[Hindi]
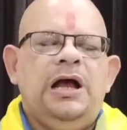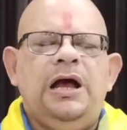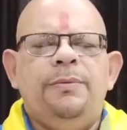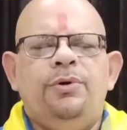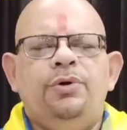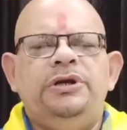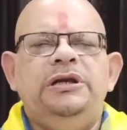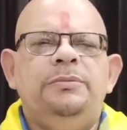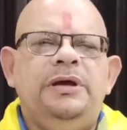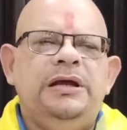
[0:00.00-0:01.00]

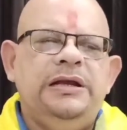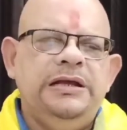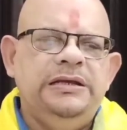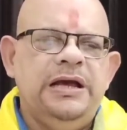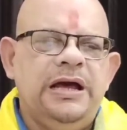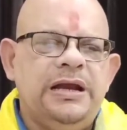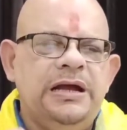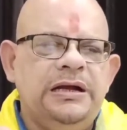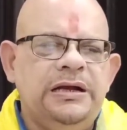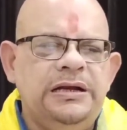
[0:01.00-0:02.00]
अभोरी में नैया
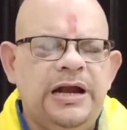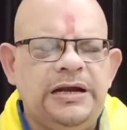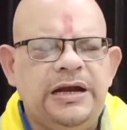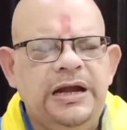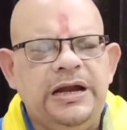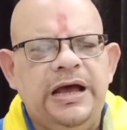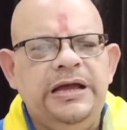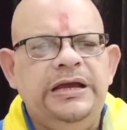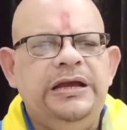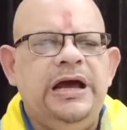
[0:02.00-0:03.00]
रंग न
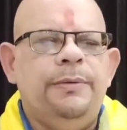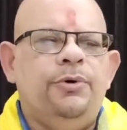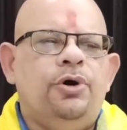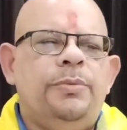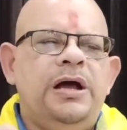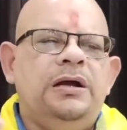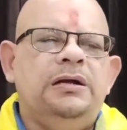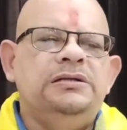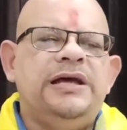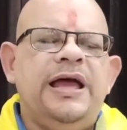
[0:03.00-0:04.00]
ठंडाई ना वो
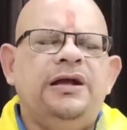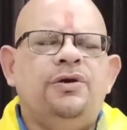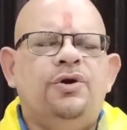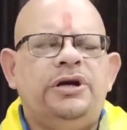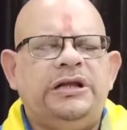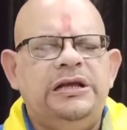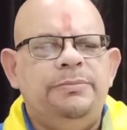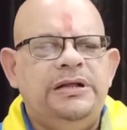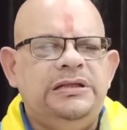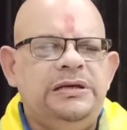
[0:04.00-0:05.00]
भंग जाए घोंट के
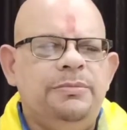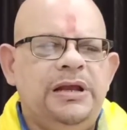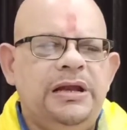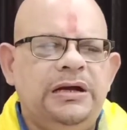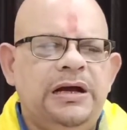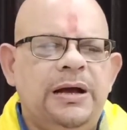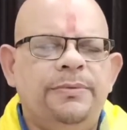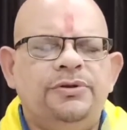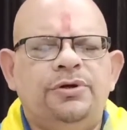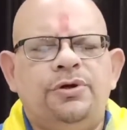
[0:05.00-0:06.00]
बनते मलंग
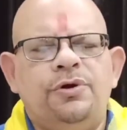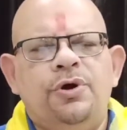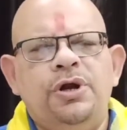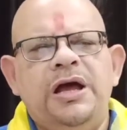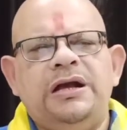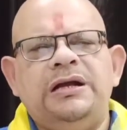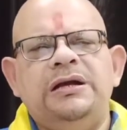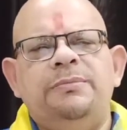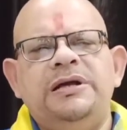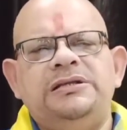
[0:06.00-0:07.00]
अब तो रौनक
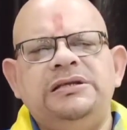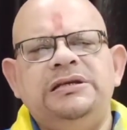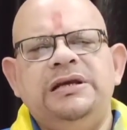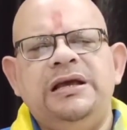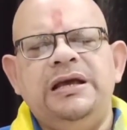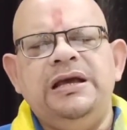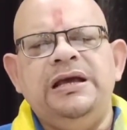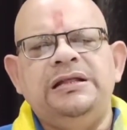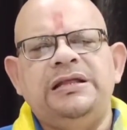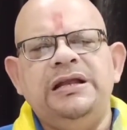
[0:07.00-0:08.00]
बची
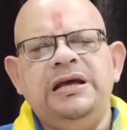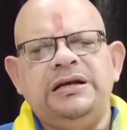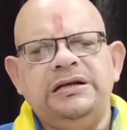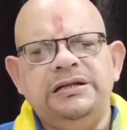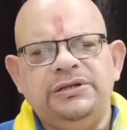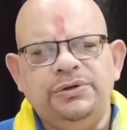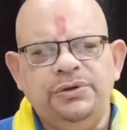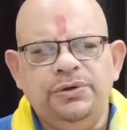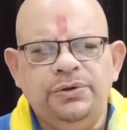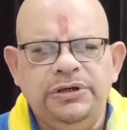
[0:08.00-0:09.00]
है तनक
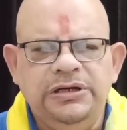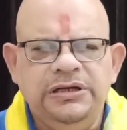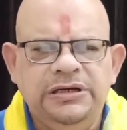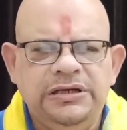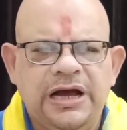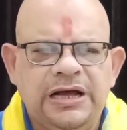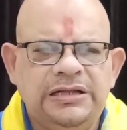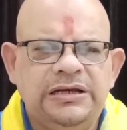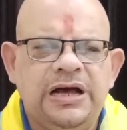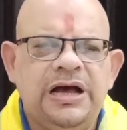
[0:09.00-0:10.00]
थोरी
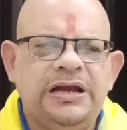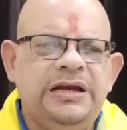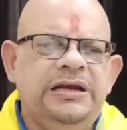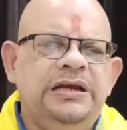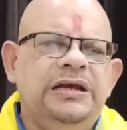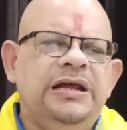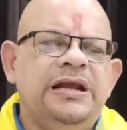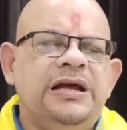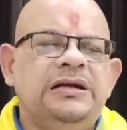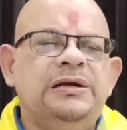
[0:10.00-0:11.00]
याद आ रही
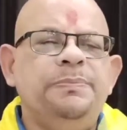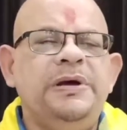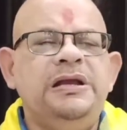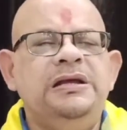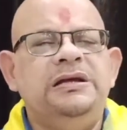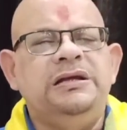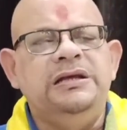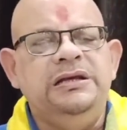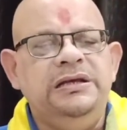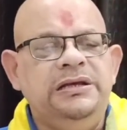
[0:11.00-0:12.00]
लरक पन
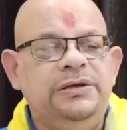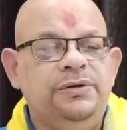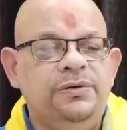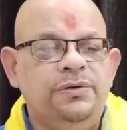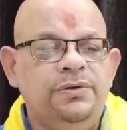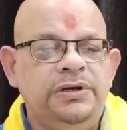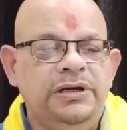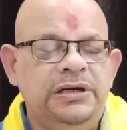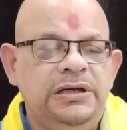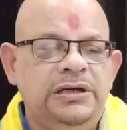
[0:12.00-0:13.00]
की
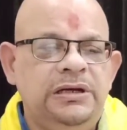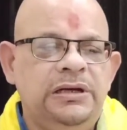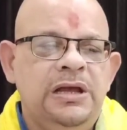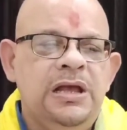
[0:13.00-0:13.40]
होरी